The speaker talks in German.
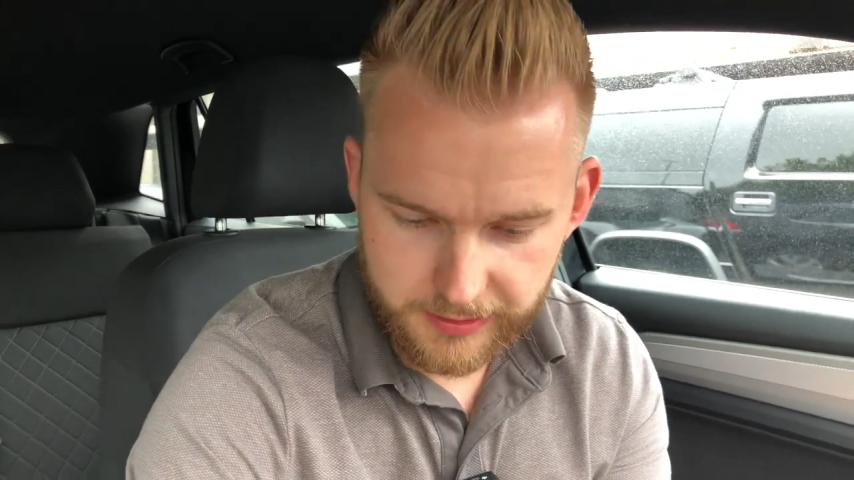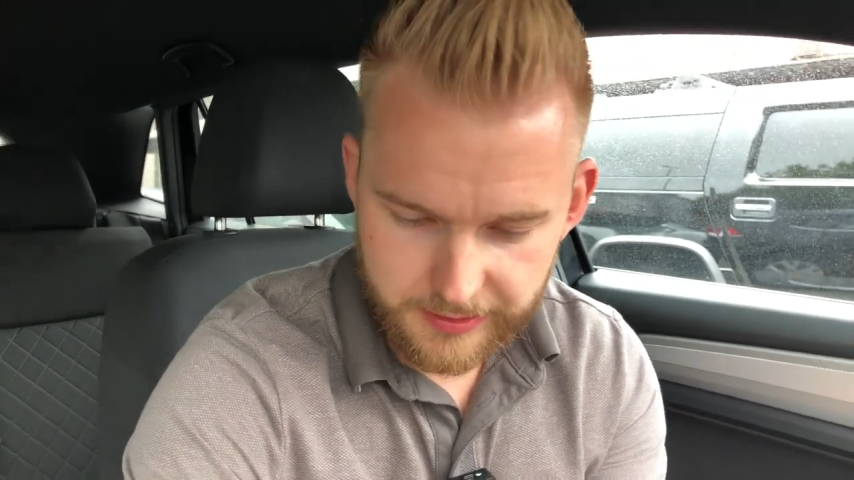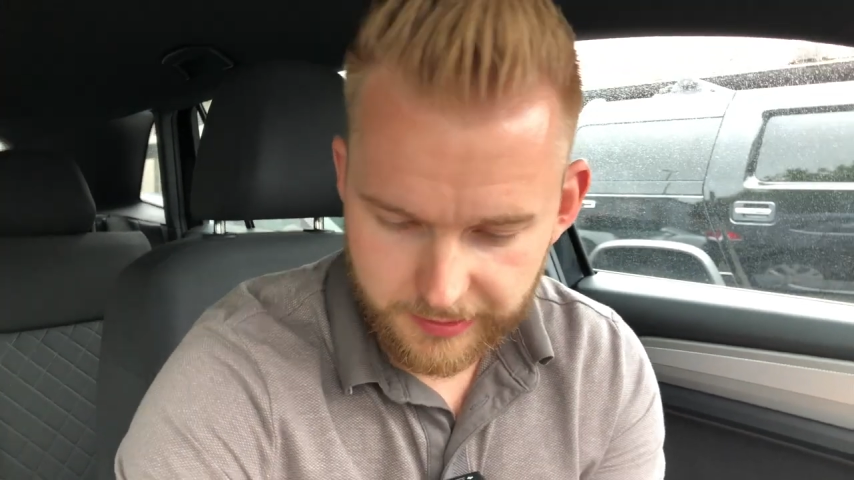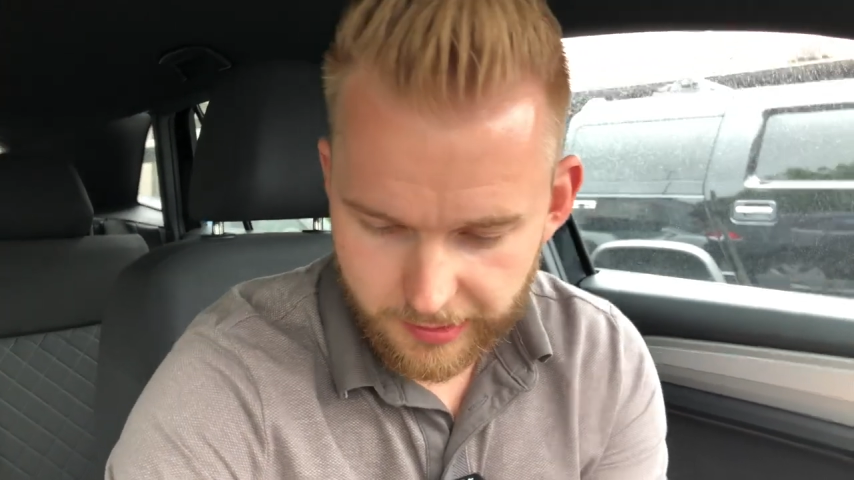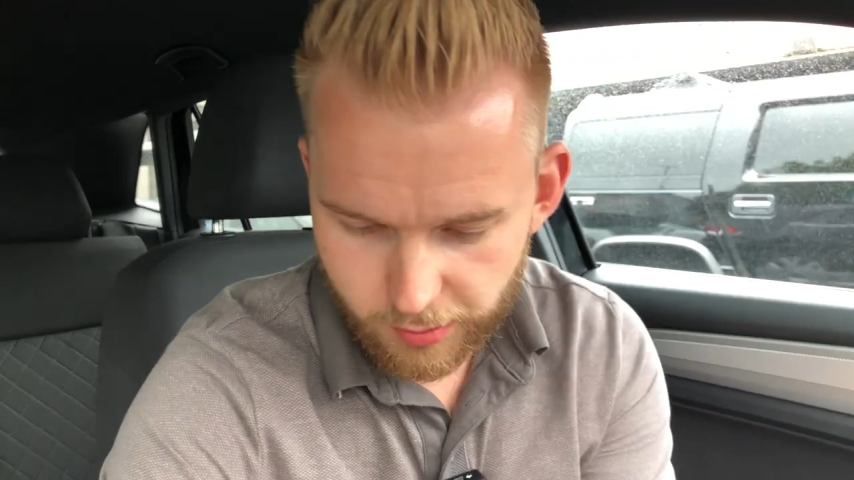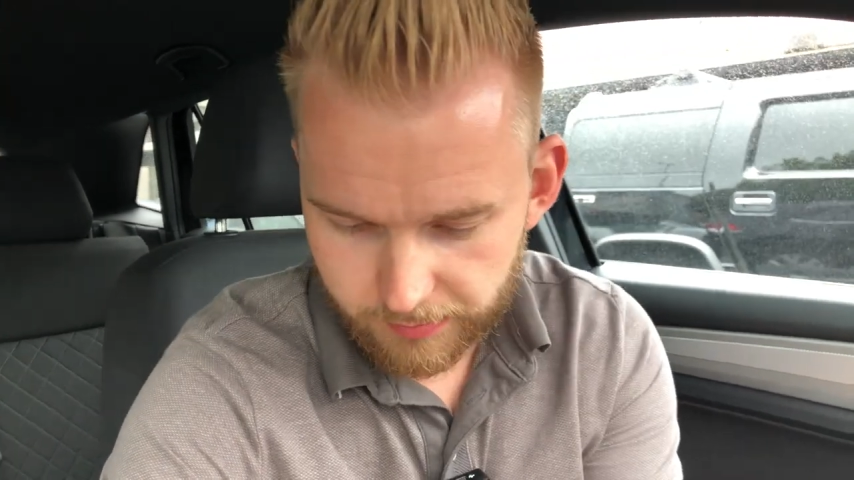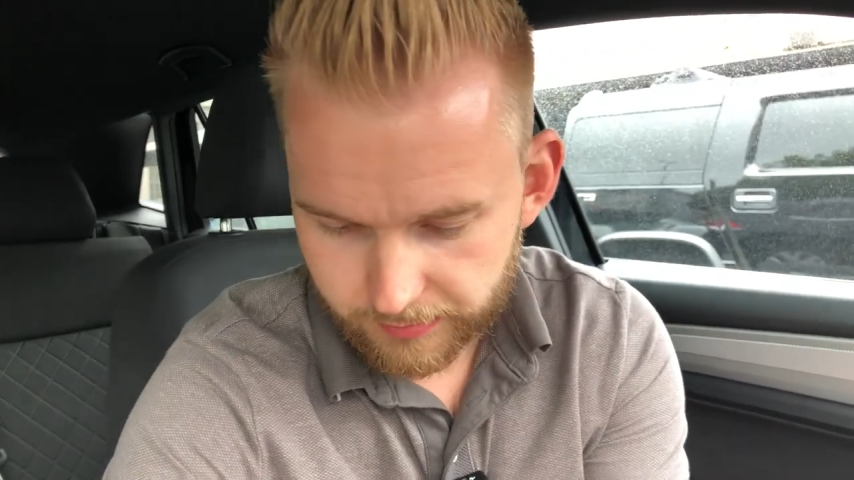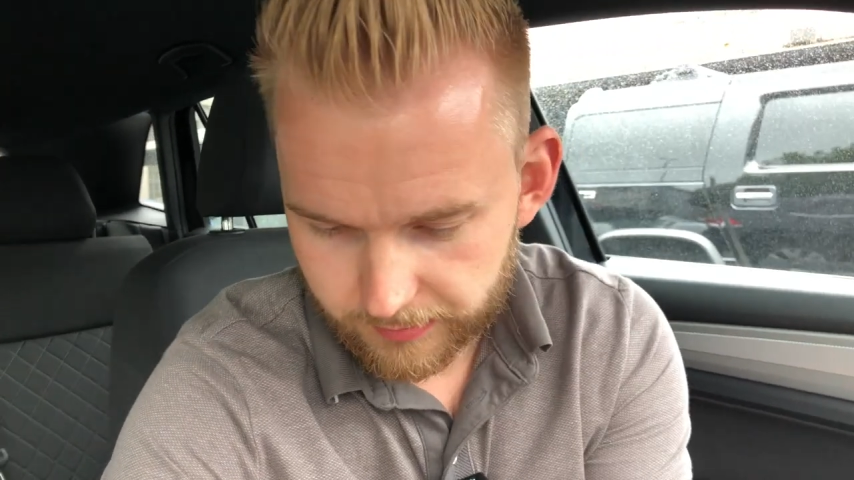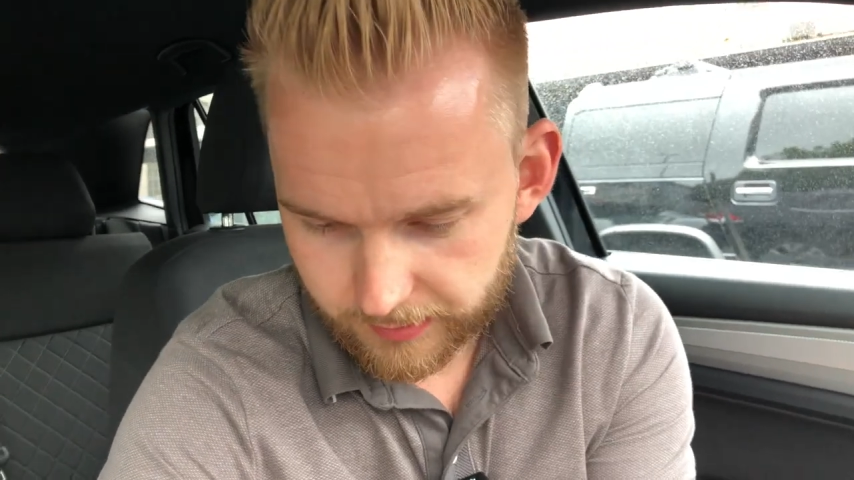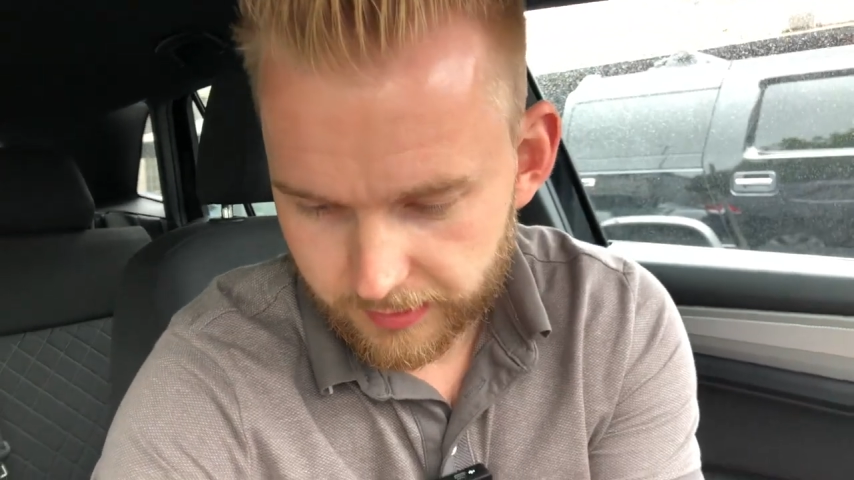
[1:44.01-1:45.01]
Innenraum.
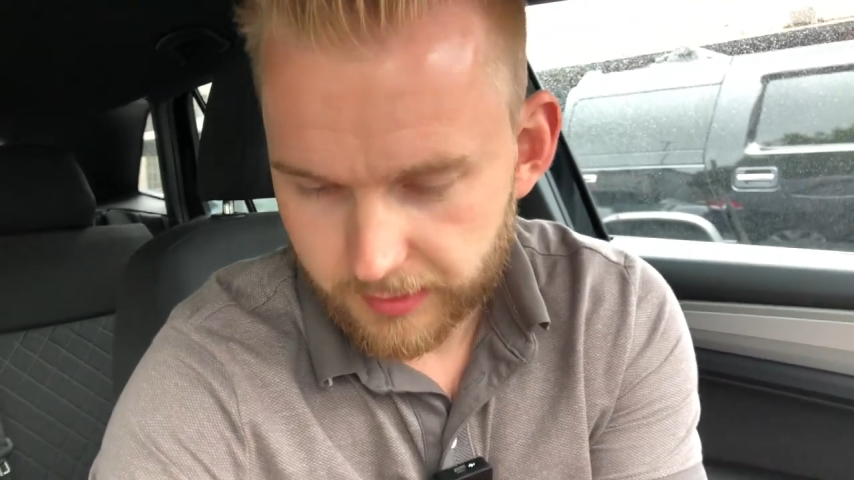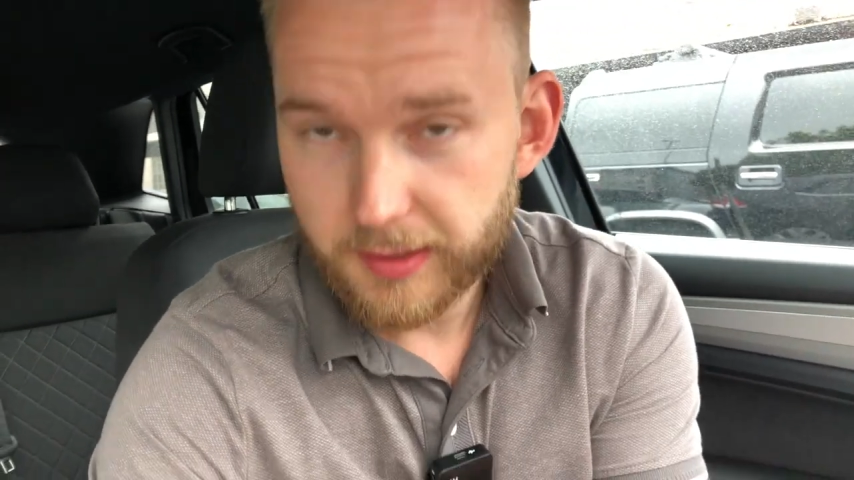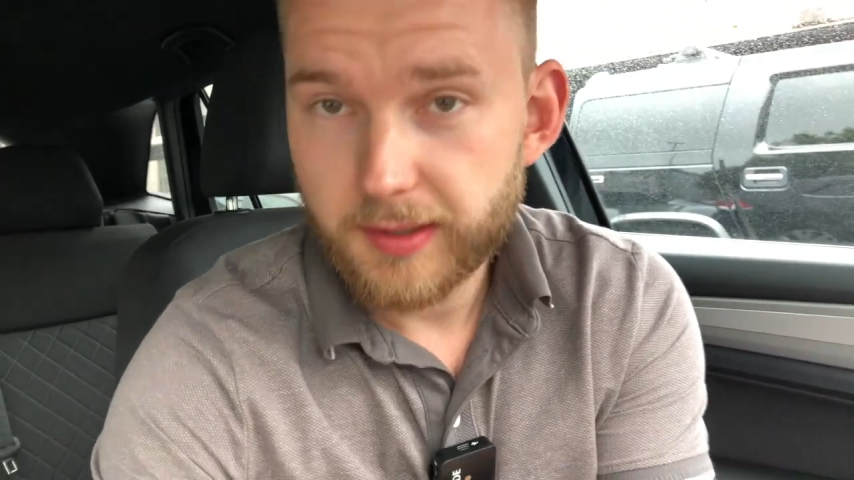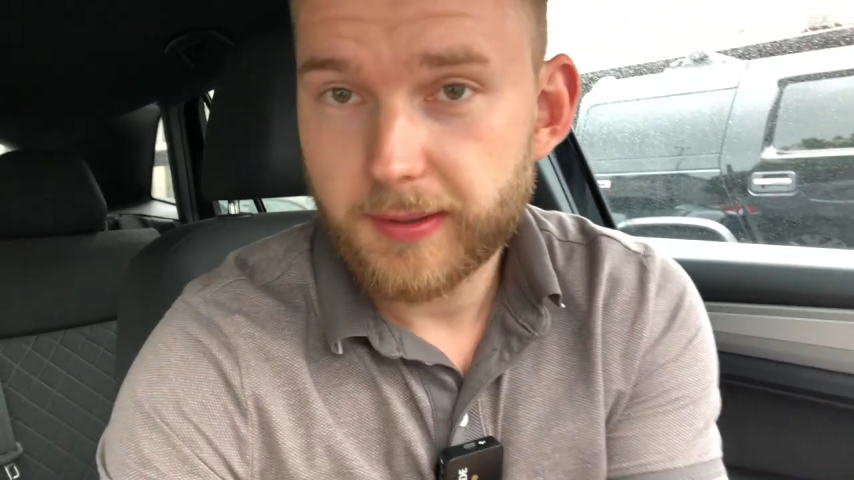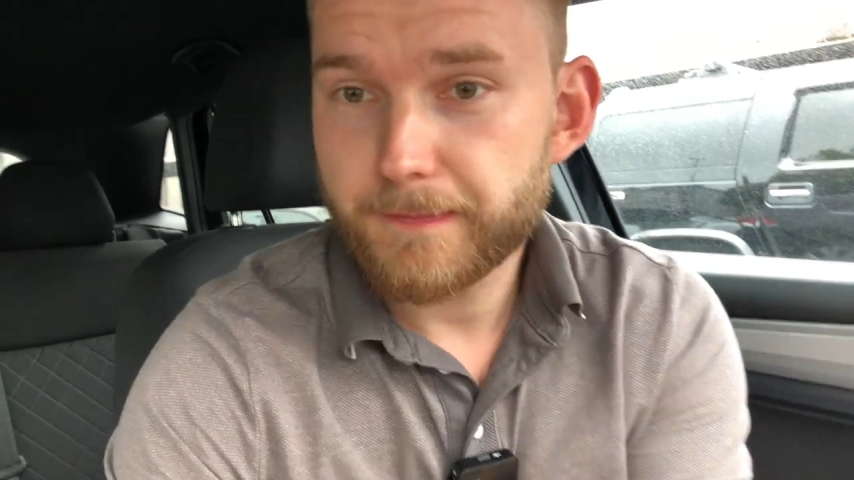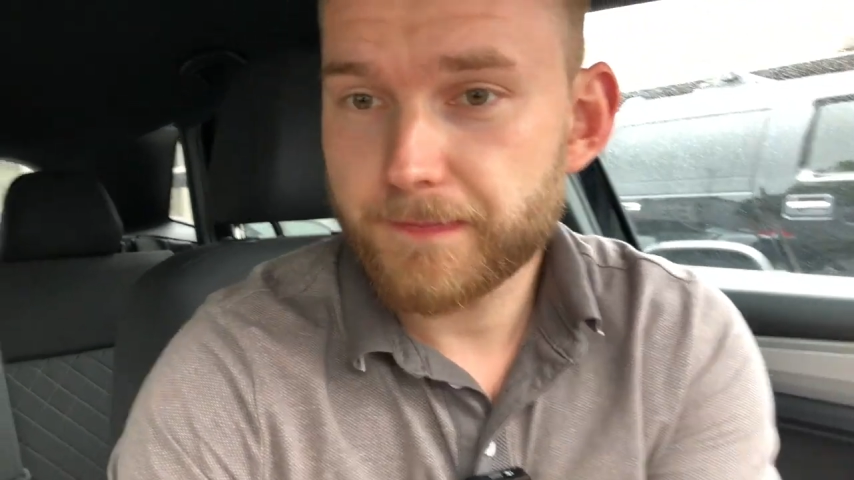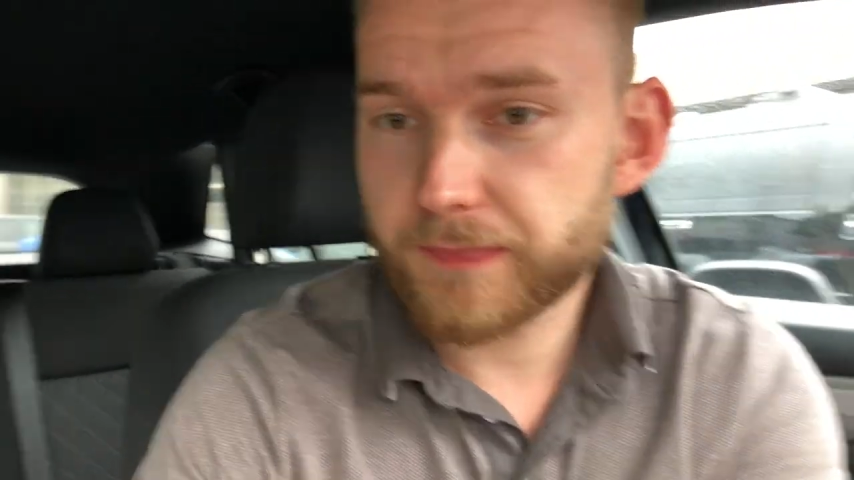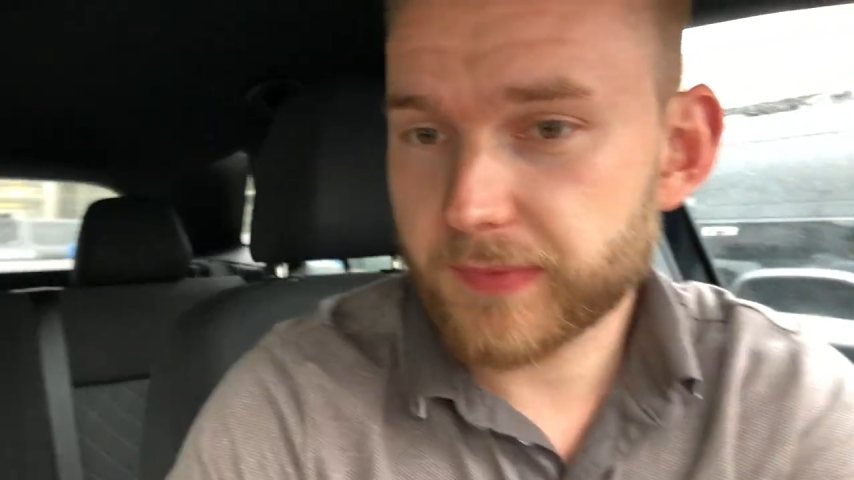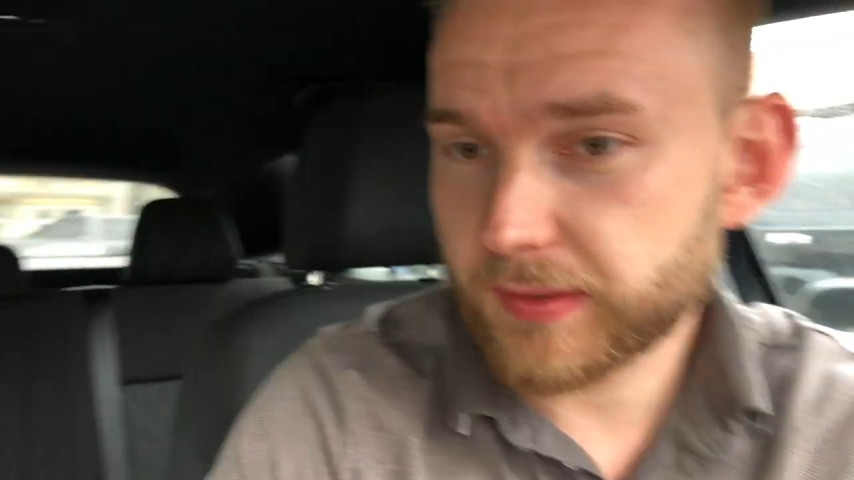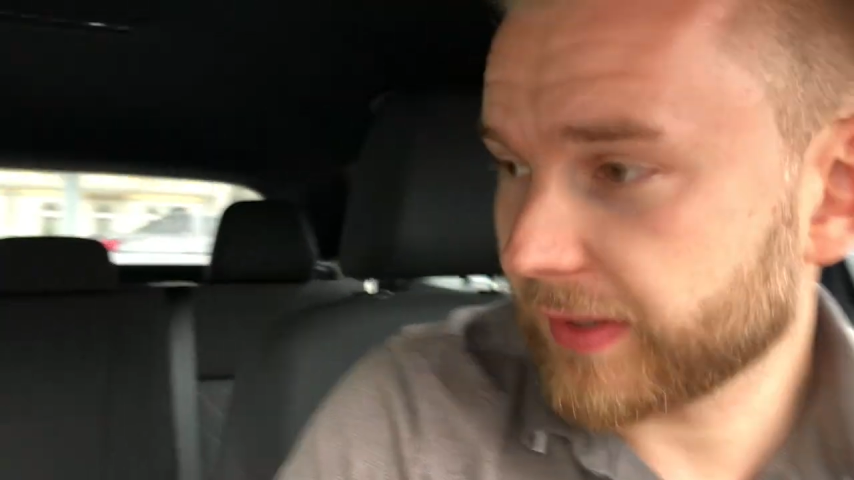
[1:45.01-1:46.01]

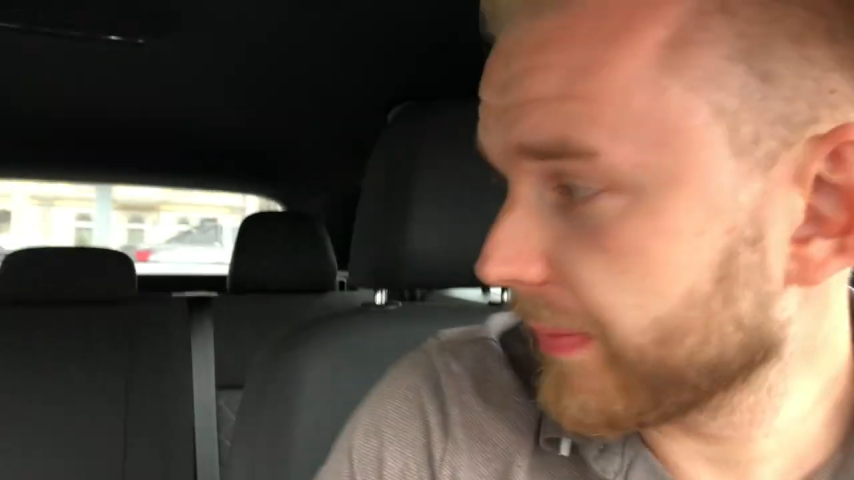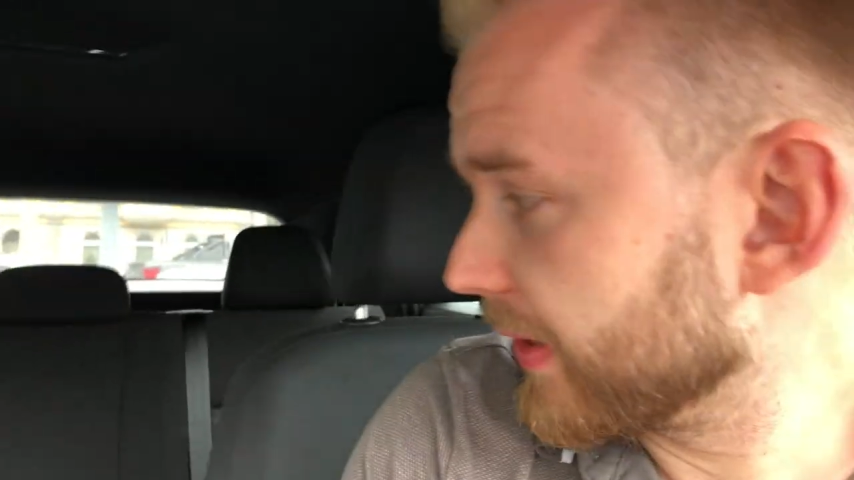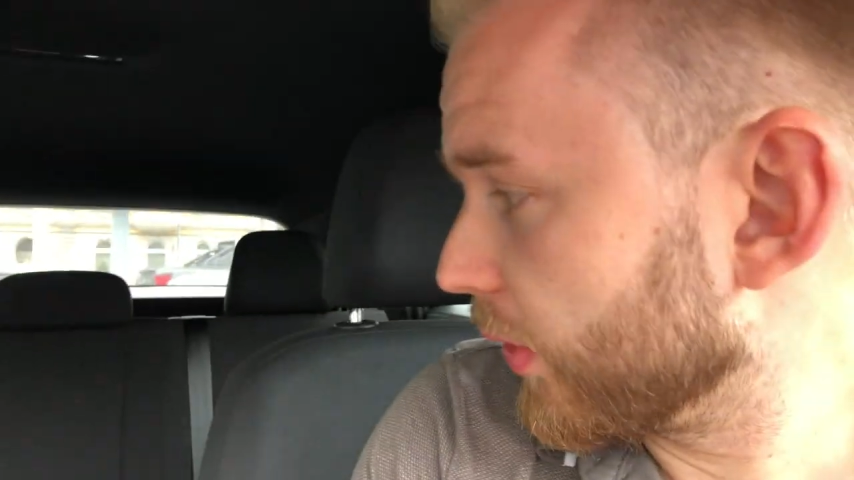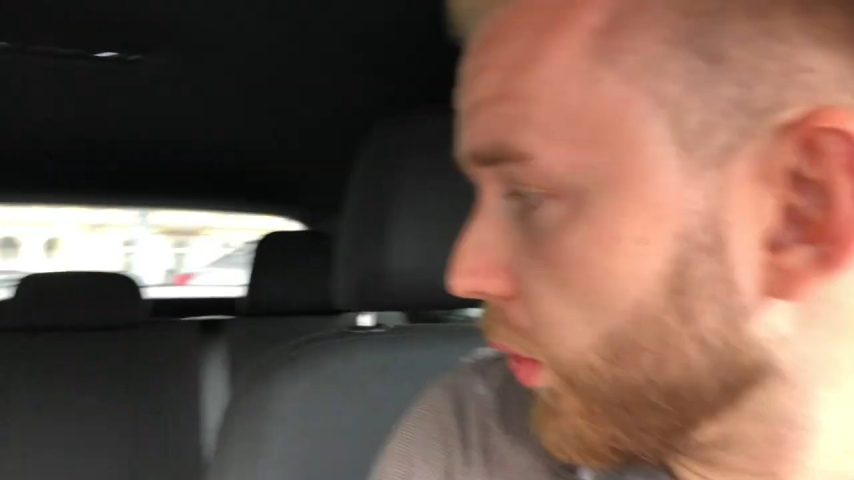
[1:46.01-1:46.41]
Wir haben hier